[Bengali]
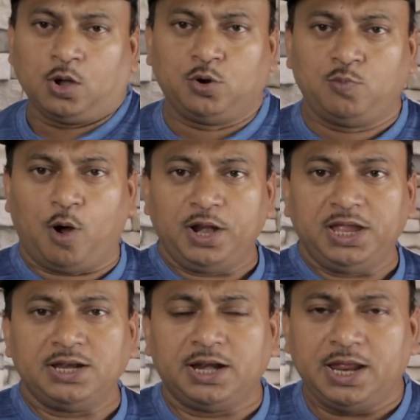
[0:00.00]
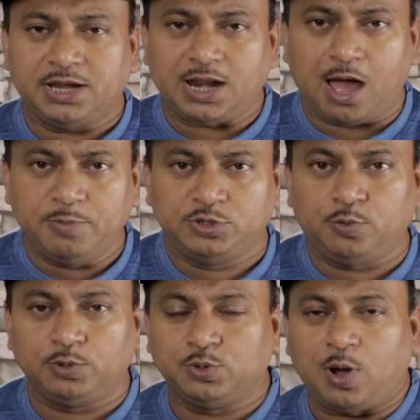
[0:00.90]
গুড মর্নিং ইন্টারনেট আমি
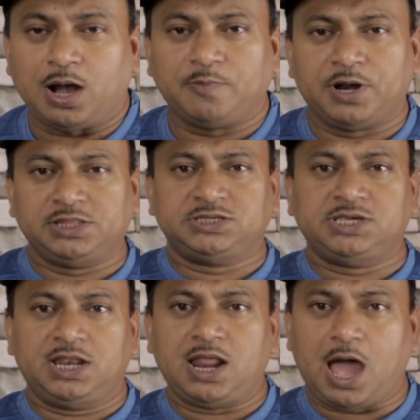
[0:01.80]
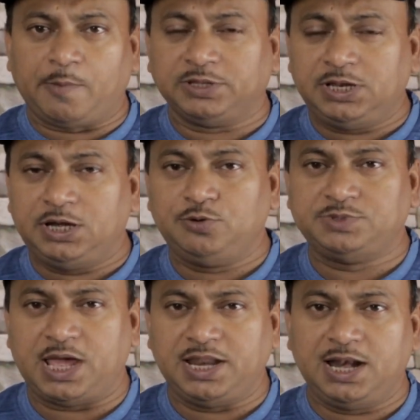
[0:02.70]
সুব্রত আর আপনারা দেখছেন আমাদের ইউটিউব
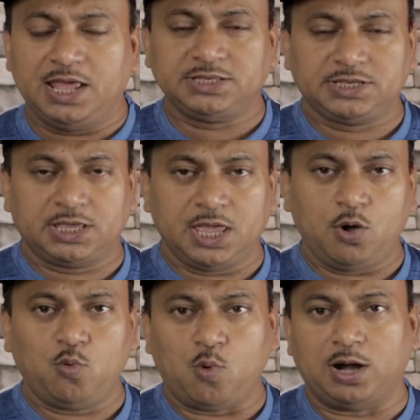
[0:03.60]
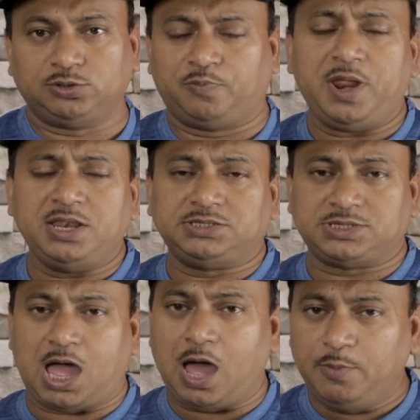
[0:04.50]
চ্যানেল এসকে কে ওয়ার্ল্ড টু ফ্রেন্ডস
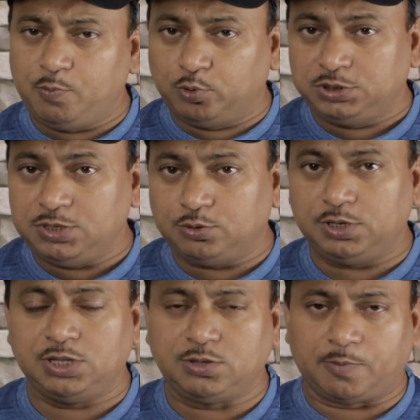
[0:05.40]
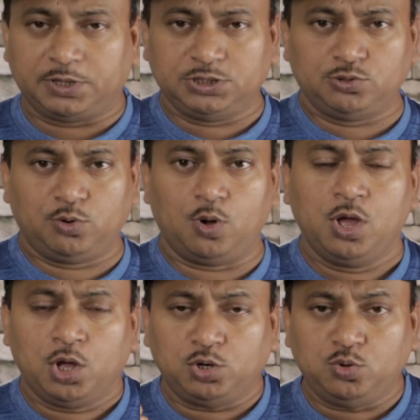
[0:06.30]
আমি প্রতিনিয়ত কিন্তু আপনাদের জন্য
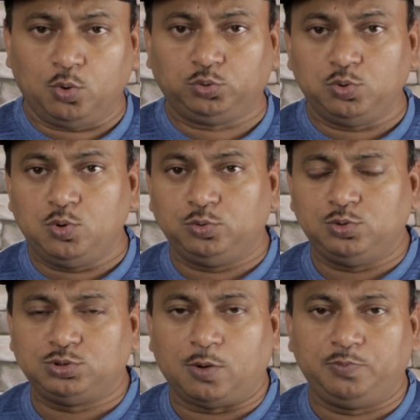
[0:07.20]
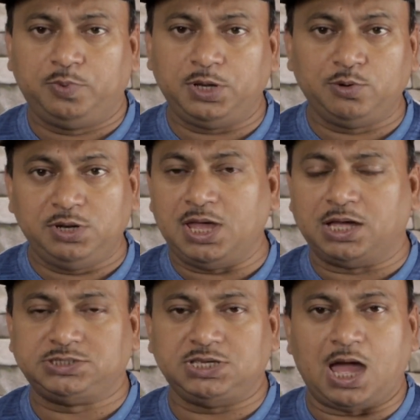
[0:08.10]
নতুন নতুন সব ভিডিও নিয়ে
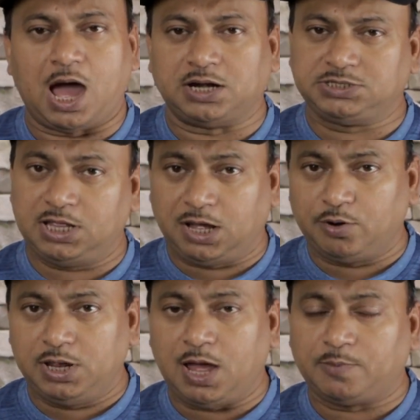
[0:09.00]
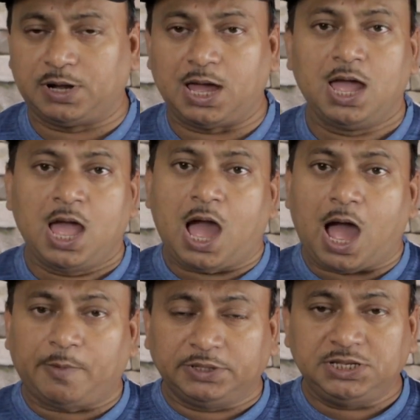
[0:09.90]
আসি আর সেই কারণেই আপনারা
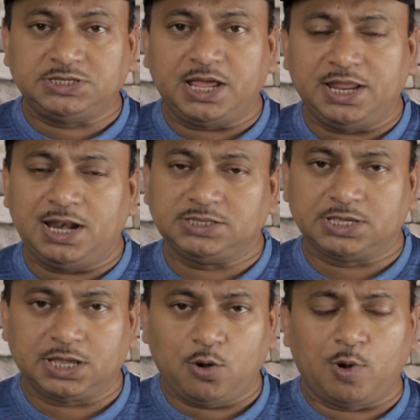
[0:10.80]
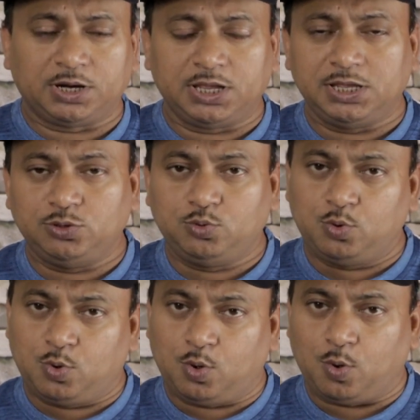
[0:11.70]
আমাদের চ্যানেল এসকে কে ওয়ার্ল্ডকে কিন্তু
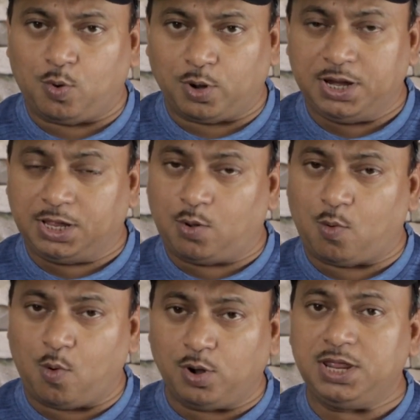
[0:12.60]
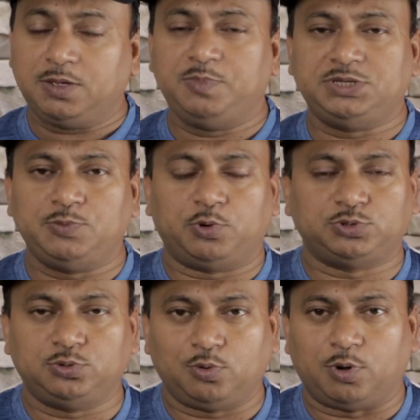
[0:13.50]
অনেক অনেক বেশি
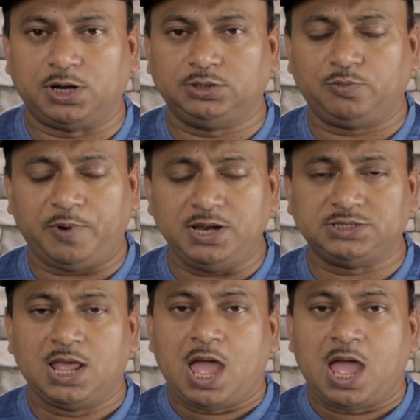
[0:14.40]
পছন্দ করেন তো ফ্রেন্ডস